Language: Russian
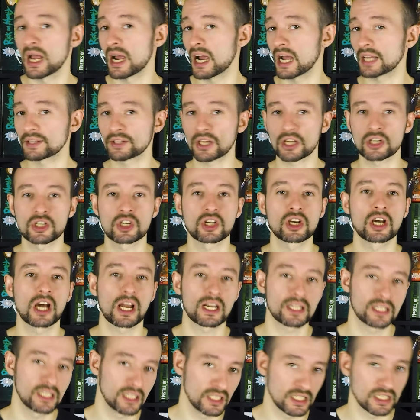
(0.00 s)
а также
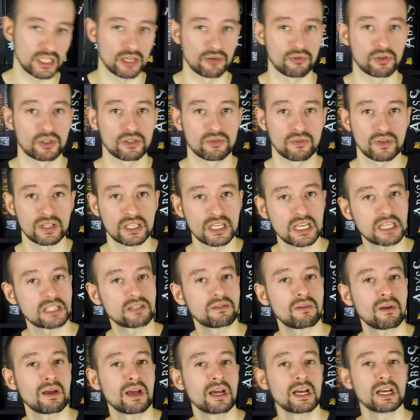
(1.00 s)
координировать свои
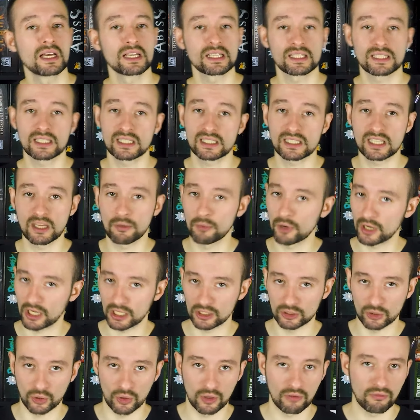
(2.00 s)
действия с системой
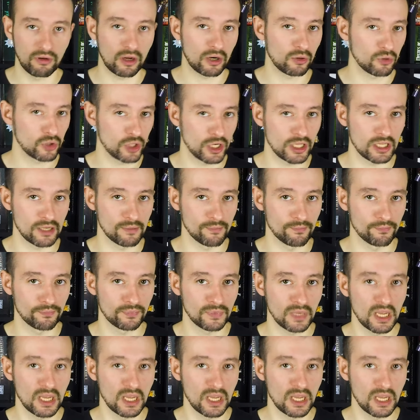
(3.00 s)
контроля вооружения.